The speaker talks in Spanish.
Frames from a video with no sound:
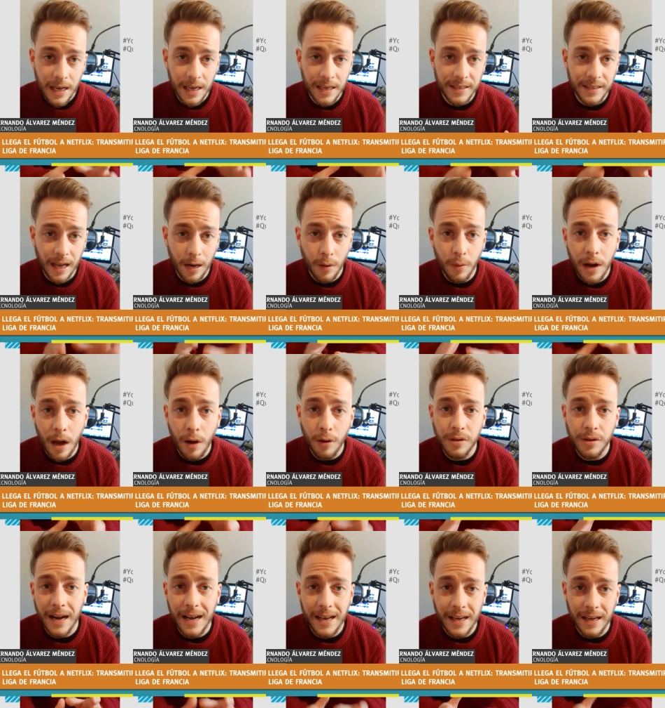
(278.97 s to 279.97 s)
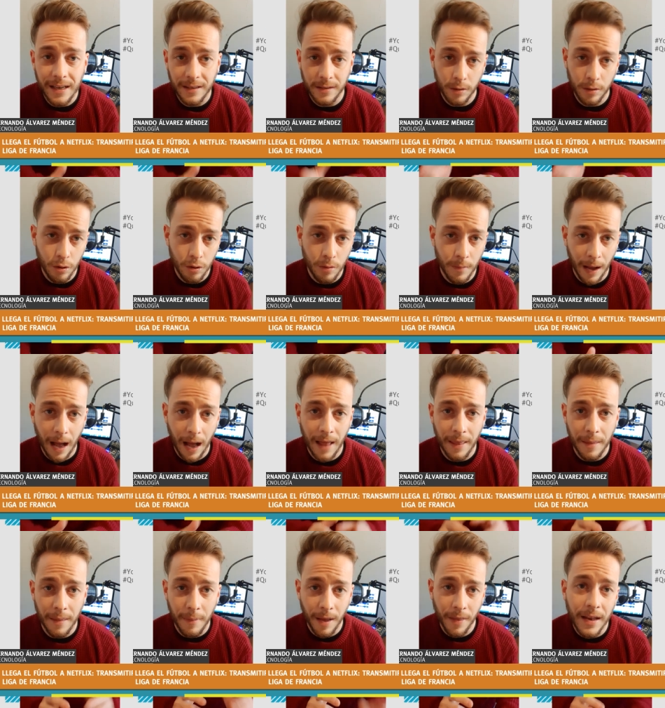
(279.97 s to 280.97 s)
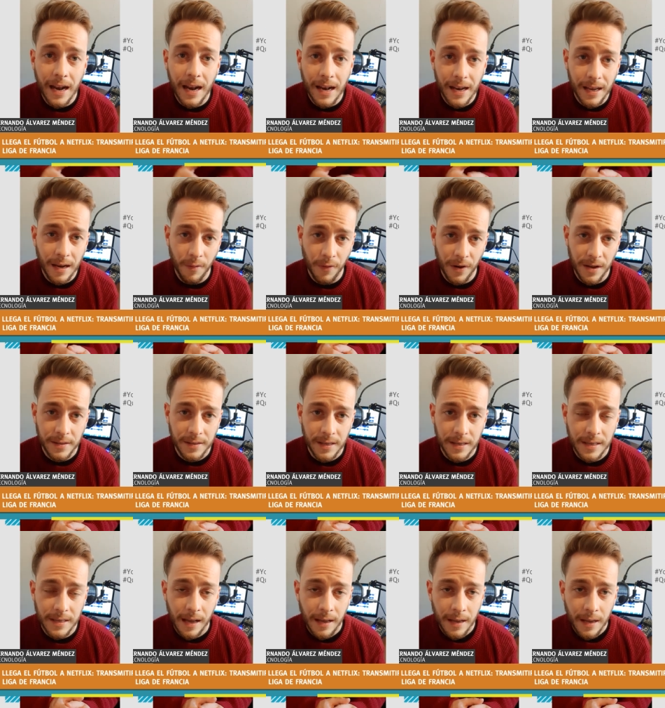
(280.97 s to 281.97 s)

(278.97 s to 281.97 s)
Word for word: y si alguna otra liga se suma, además de la liga francesa,